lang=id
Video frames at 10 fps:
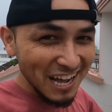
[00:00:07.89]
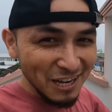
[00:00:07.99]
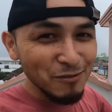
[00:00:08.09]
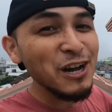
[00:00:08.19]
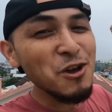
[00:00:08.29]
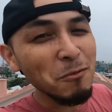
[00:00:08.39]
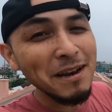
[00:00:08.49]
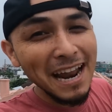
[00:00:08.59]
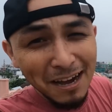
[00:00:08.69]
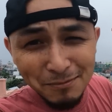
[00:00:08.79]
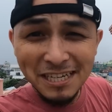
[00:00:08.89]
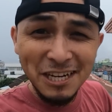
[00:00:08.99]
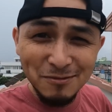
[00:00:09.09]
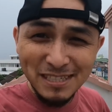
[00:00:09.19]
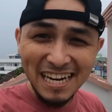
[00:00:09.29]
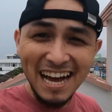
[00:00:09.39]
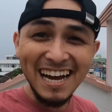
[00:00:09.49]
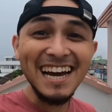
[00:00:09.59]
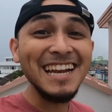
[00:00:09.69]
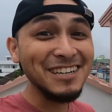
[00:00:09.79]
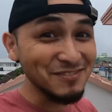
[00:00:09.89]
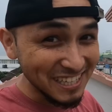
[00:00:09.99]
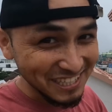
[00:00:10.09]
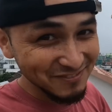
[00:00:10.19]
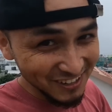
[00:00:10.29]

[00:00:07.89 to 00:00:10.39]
ka mga yo ban ak bani don benta kalami